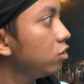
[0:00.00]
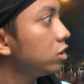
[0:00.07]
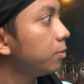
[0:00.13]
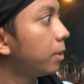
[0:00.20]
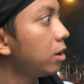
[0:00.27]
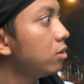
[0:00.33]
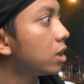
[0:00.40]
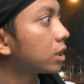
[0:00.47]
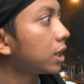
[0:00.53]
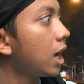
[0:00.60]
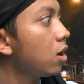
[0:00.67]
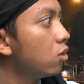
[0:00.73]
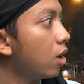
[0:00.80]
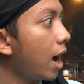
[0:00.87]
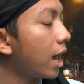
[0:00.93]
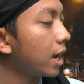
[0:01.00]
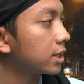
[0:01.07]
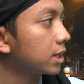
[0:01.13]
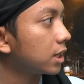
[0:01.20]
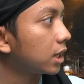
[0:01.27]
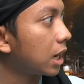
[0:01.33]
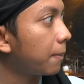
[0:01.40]
lu sebenarnya udah tahu
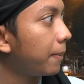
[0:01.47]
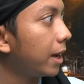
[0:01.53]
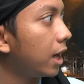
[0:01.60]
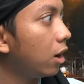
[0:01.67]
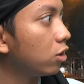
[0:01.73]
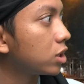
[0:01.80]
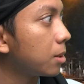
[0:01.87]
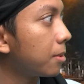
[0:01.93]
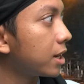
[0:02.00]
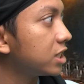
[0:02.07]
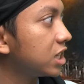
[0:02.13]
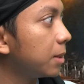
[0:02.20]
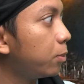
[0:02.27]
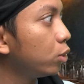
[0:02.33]
alasan kenapa lu sama Rizky